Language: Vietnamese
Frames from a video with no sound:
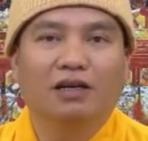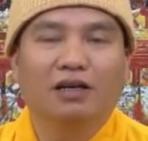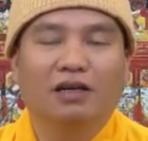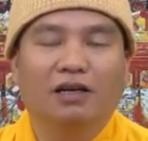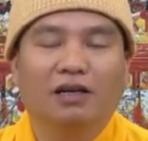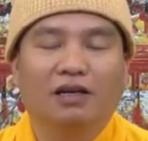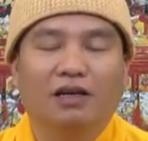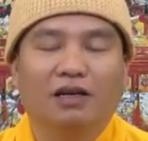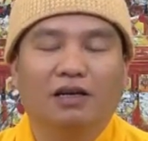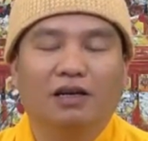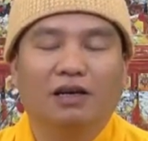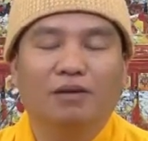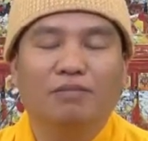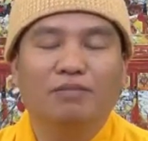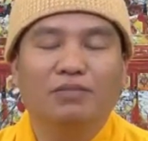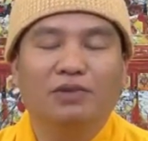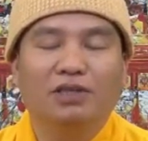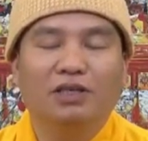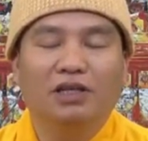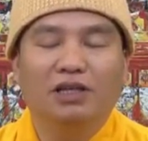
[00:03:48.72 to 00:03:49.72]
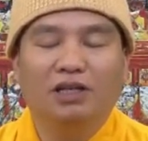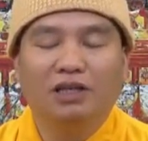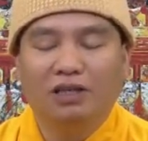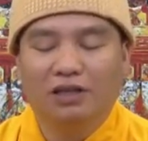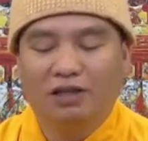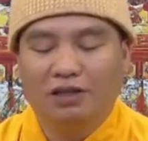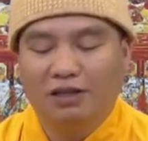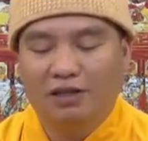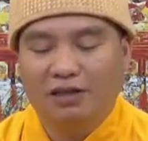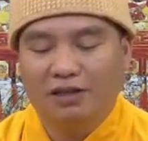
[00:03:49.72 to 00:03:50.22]
à, âm
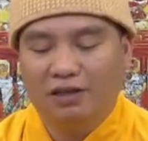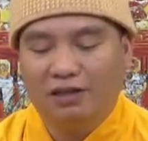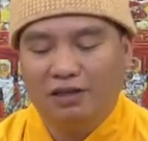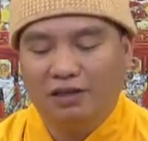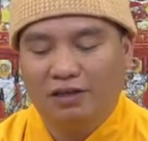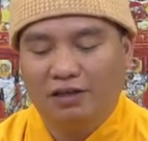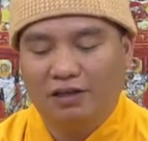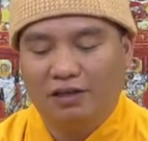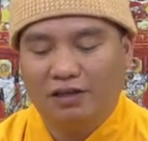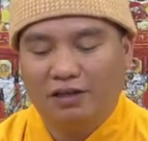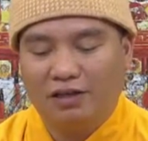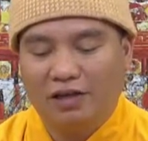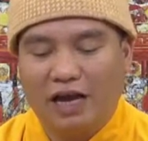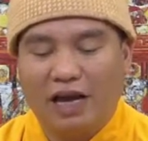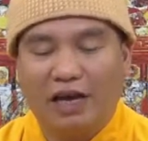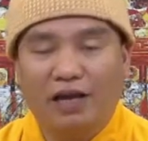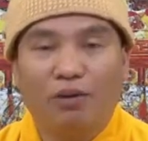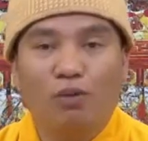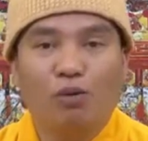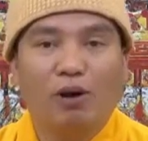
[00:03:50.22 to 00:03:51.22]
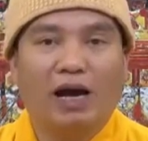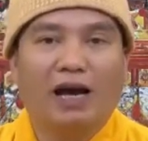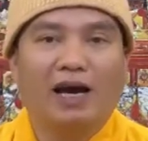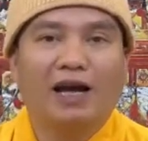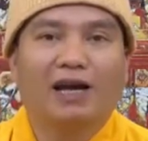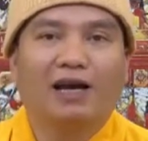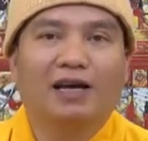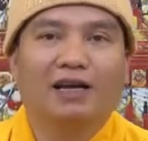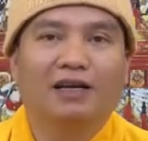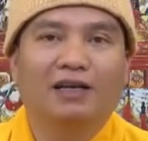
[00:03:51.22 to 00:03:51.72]
dương à, hài
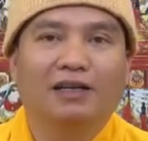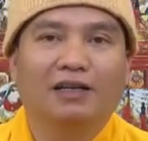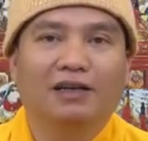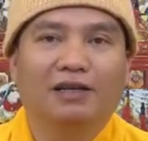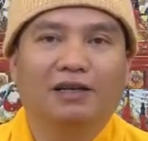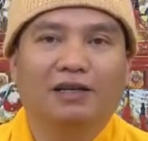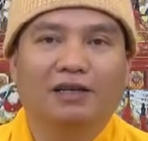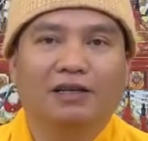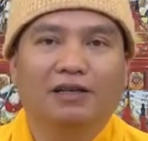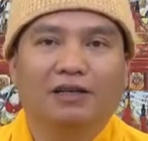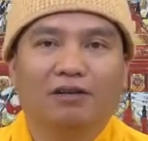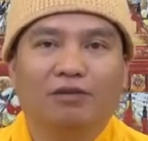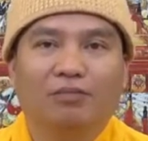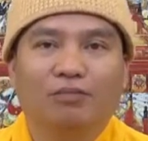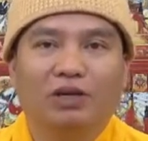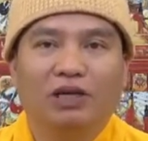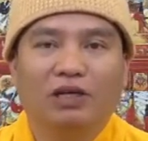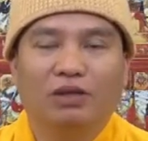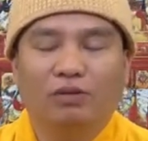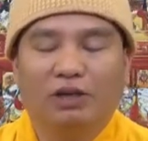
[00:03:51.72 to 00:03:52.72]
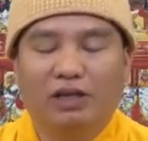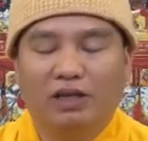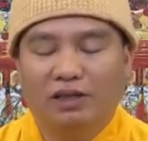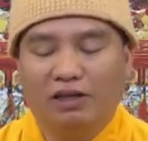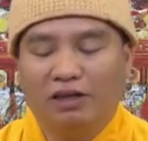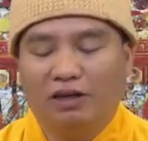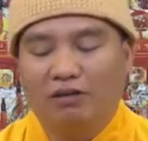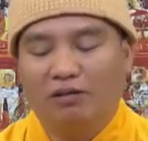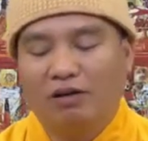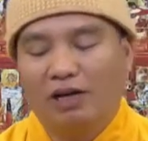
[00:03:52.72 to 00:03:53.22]
hòa mưa thuận
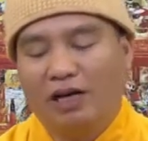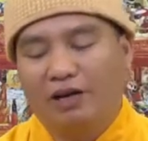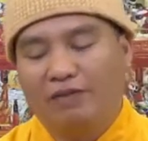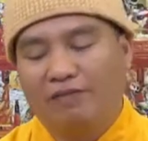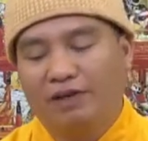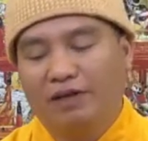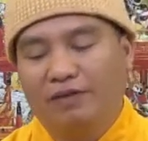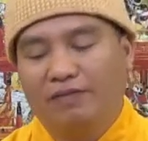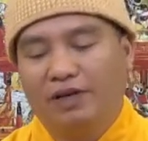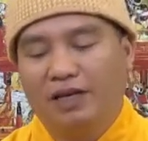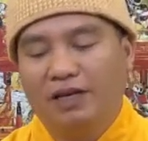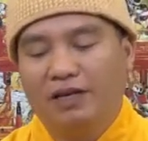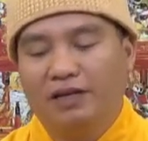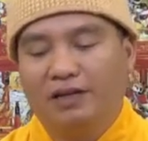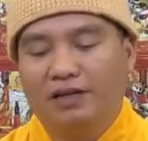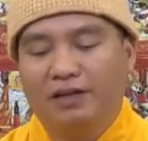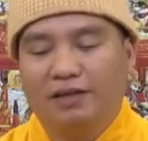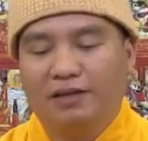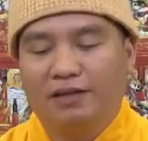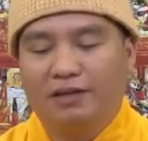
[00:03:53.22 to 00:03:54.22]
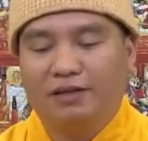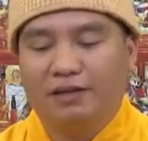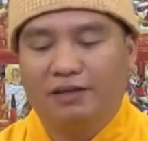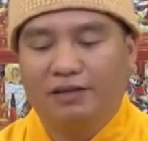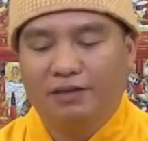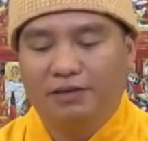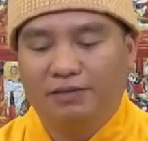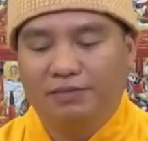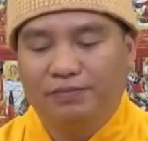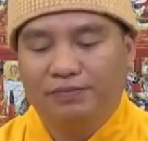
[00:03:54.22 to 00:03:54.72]
gió hòa vân vân
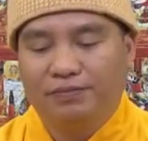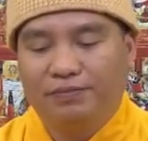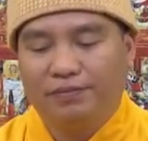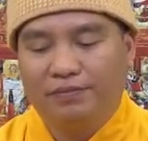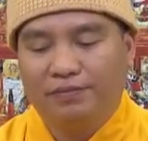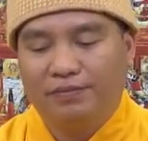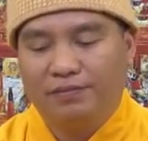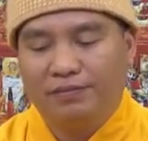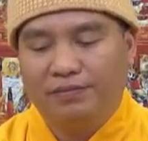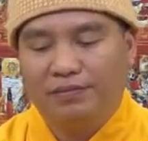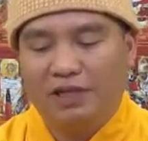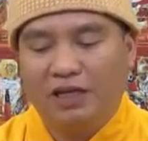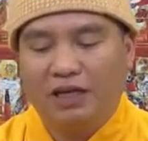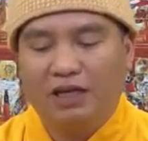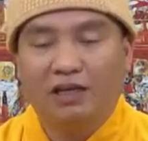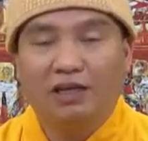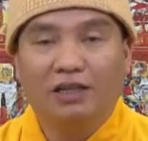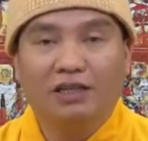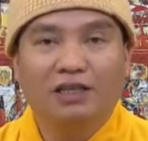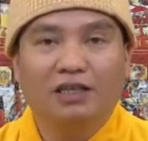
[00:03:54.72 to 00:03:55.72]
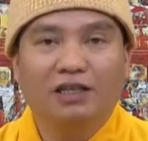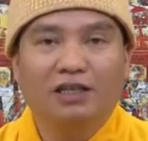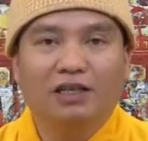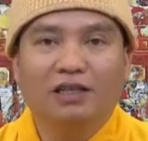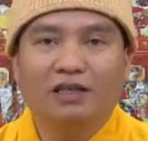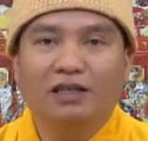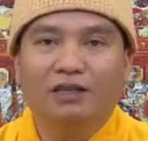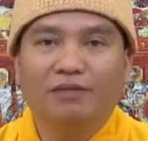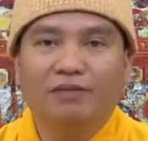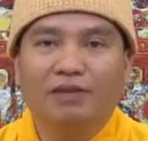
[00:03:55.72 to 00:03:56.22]
đó là chính là
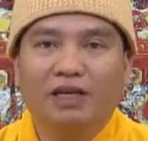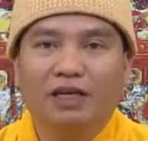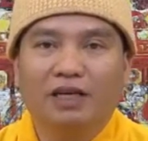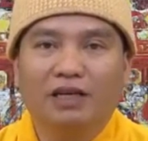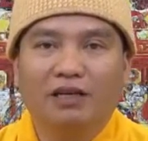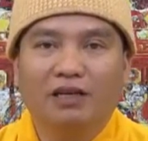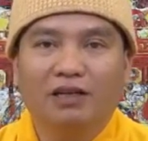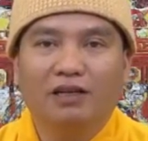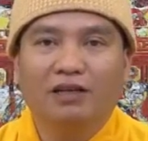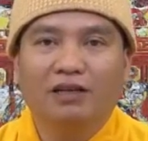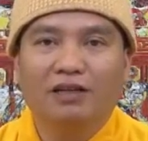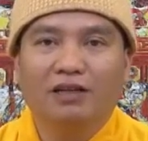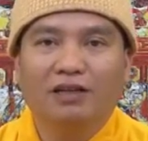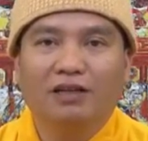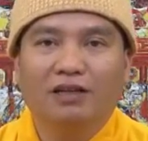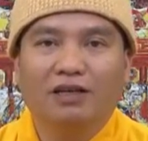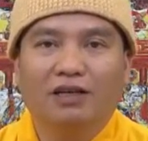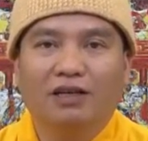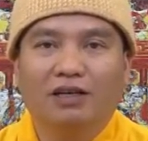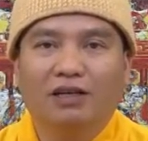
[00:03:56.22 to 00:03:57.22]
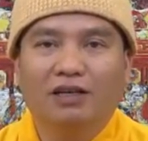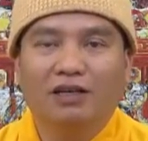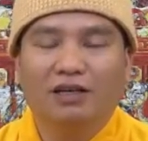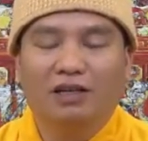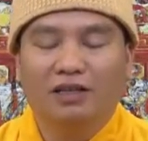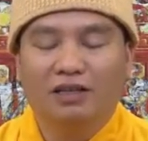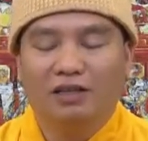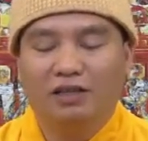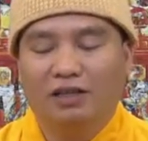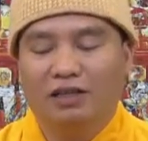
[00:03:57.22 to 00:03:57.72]
nhớ vào cái cái cái
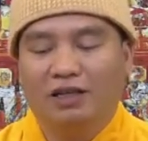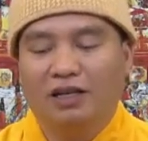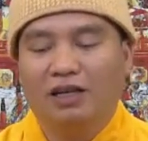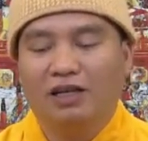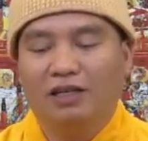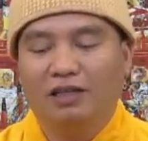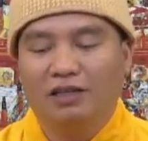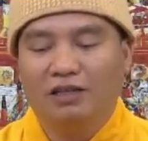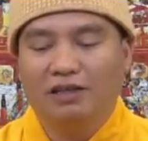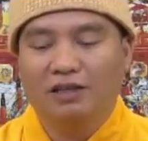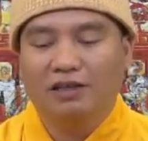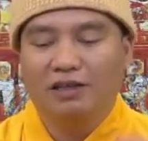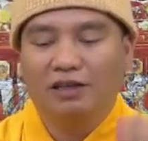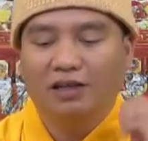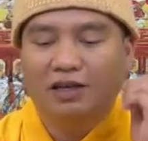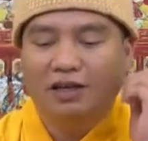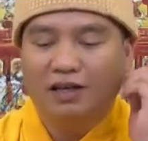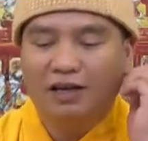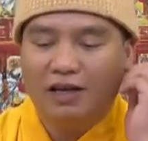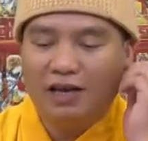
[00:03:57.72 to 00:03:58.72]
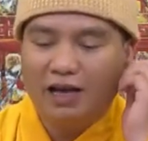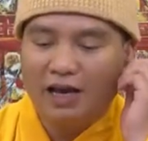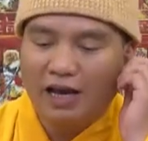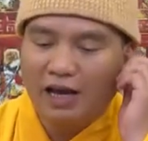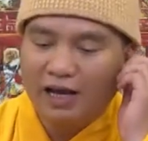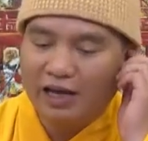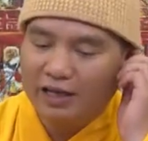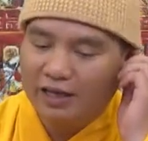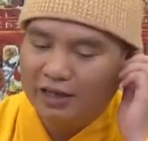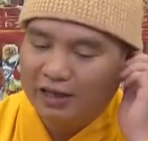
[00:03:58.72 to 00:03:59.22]
ân trời đất ân thứ
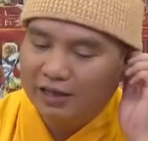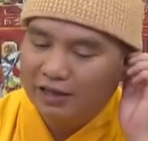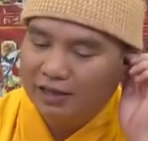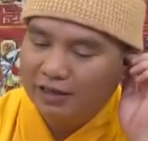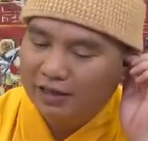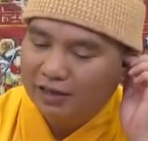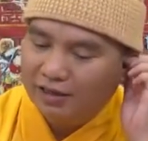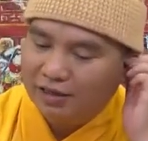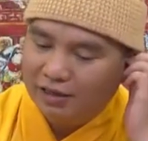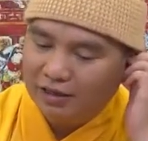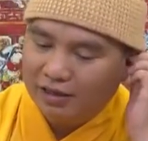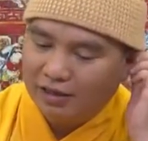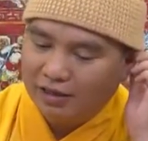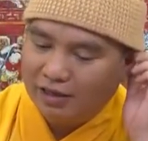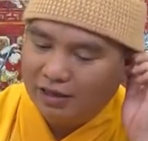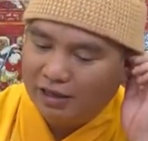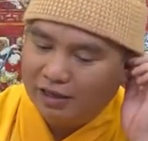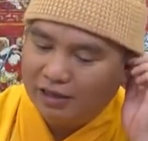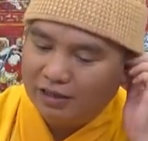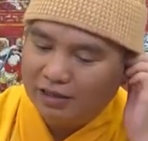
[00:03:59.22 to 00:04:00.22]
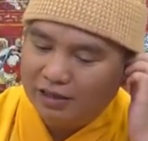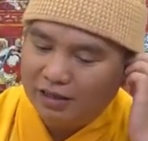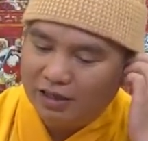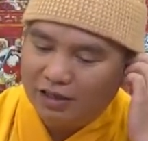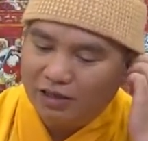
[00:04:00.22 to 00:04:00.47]
hai là ân gì